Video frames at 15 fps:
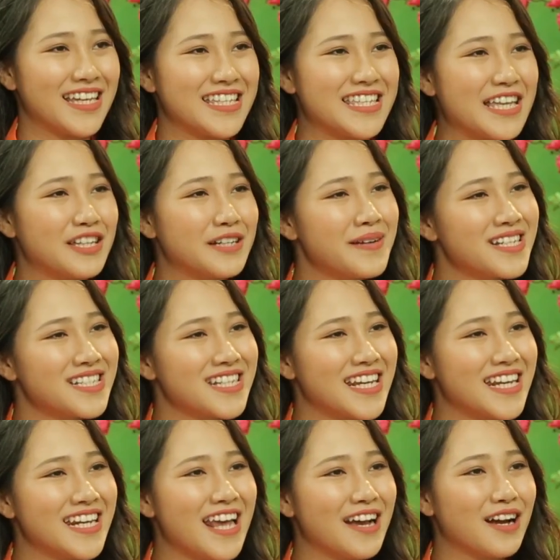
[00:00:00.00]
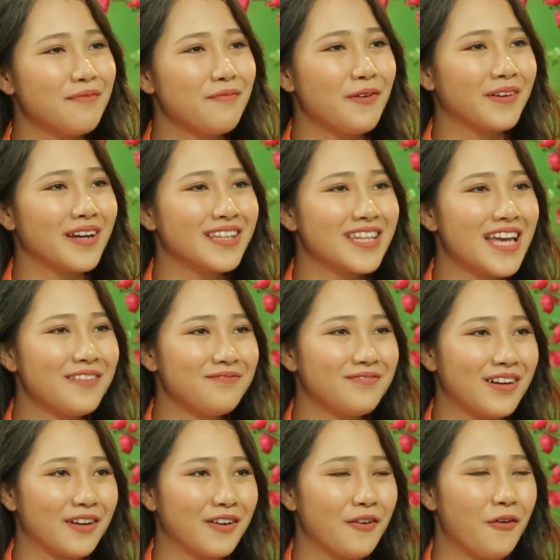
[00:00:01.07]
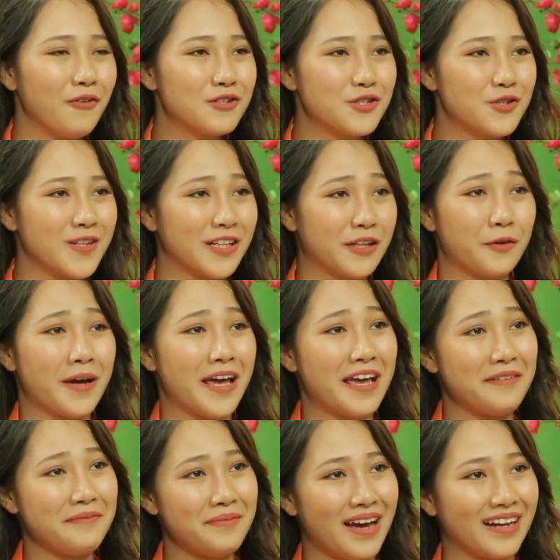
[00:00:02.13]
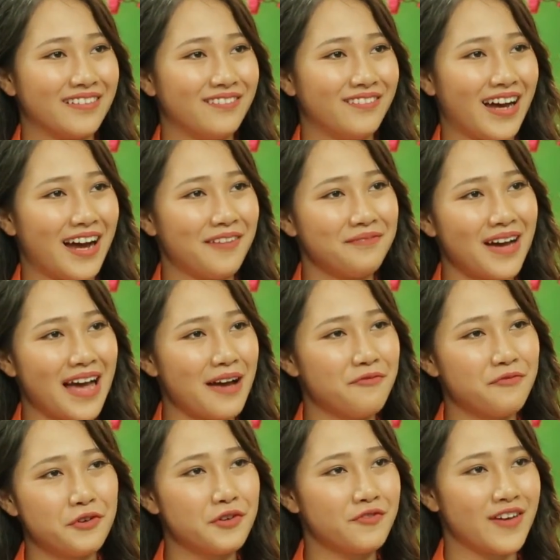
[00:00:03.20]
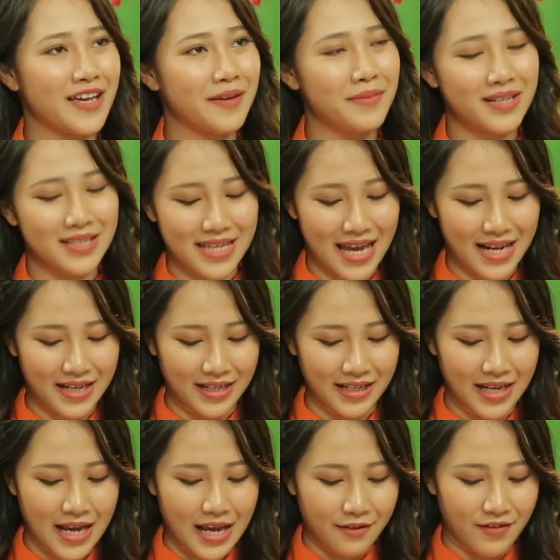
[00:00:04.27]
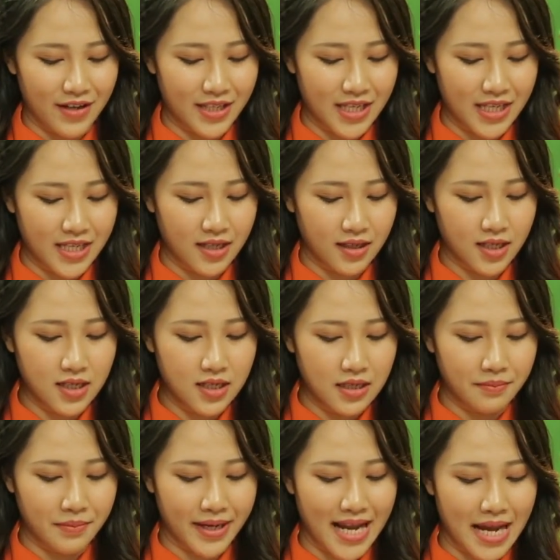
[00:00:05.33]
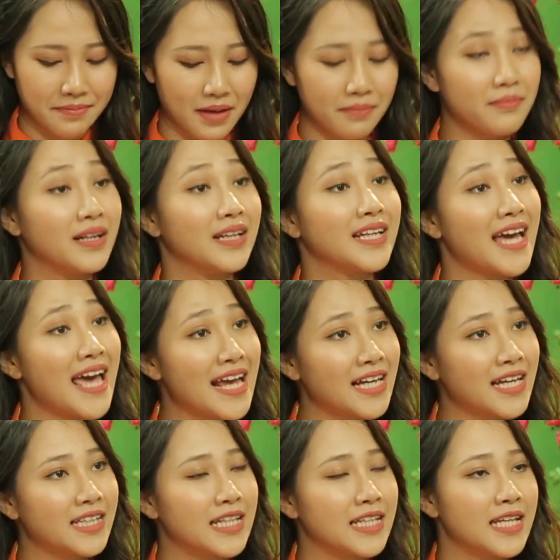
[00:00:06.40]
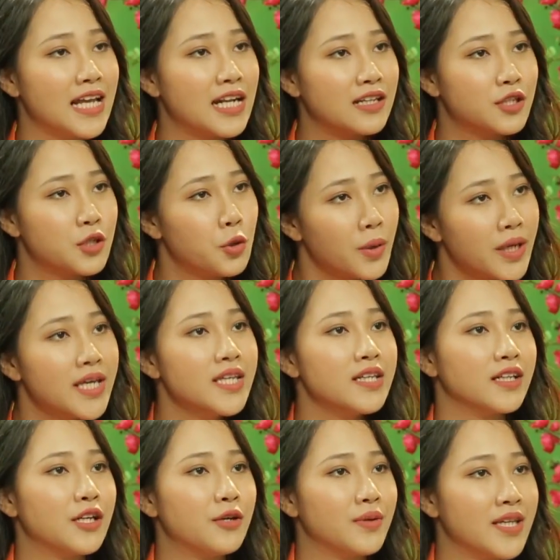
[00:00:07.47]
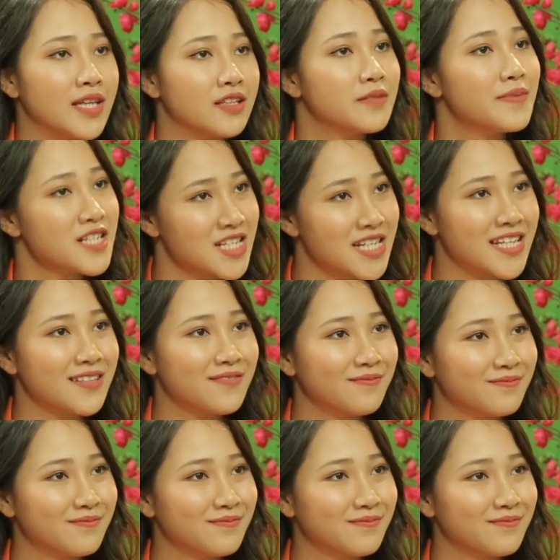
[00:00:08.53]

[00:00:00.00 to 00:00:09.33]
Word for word: Dạ thưa bác sĩ, để có một cái Tết mà cổ truyền khỏe mạnh và ấm áp vui vẻ bên gia đình, vậy thì những người mà đang mắc bệnh gan á, thì nên chú ý những điều gì thưa bác sĩ?